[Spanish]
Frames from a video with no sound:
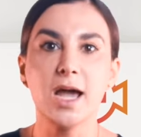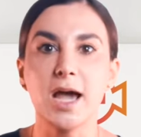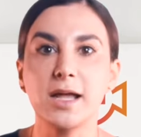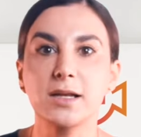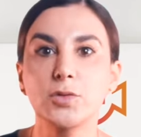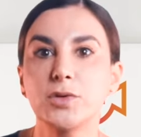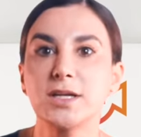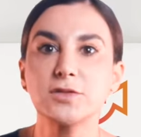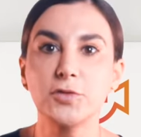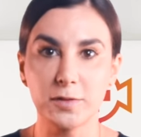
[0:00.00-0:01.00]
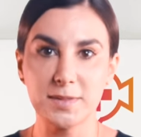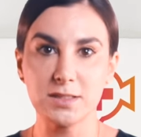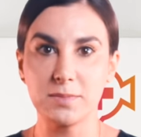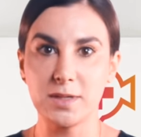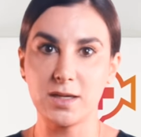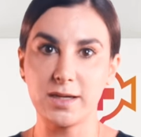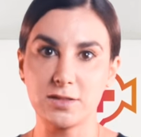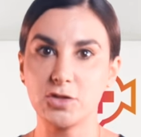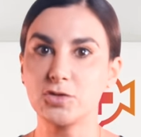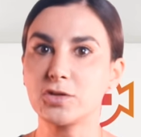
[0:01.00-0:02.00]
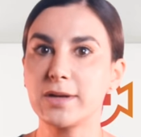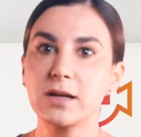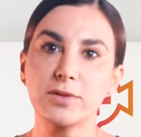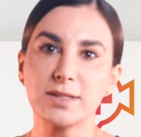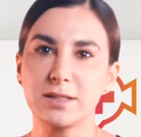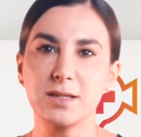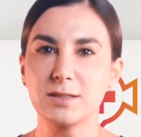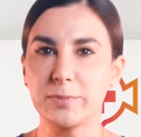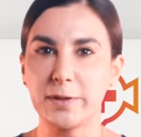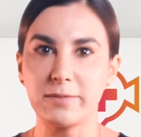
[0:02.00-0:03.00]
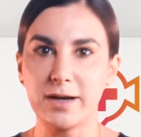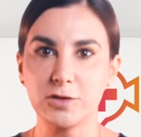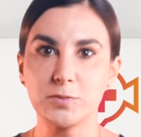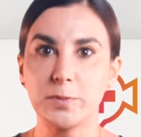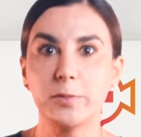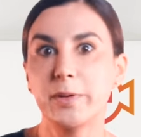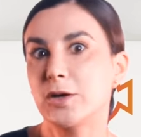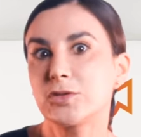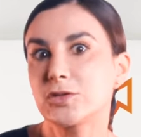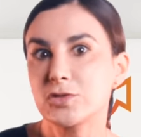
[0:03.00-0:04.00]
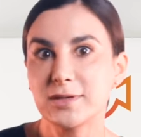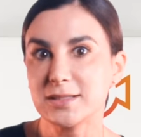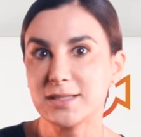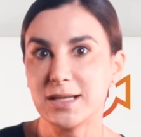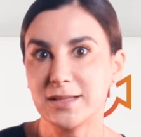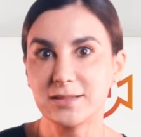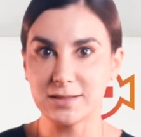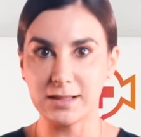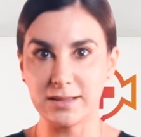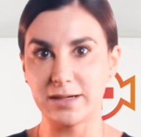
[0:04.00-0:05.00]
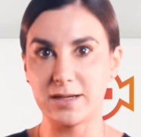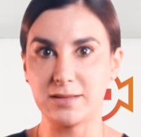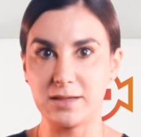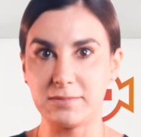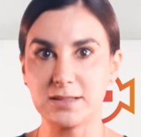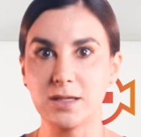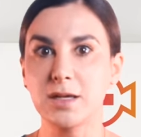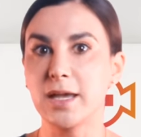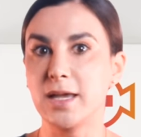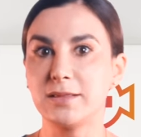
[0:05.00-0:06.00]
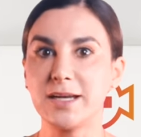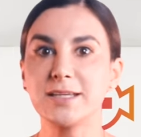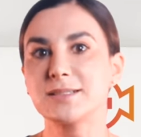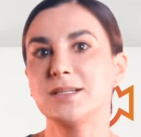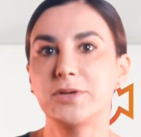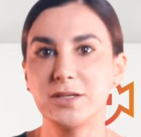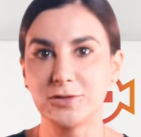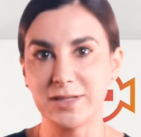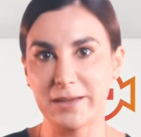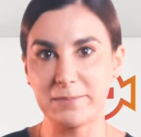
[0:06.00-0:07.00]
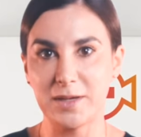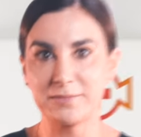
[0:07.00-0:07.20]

Algunas formas de medicación son algo extrañas para varios, pero para otros son excelentes alternativas, entre ellas la urinoterapia.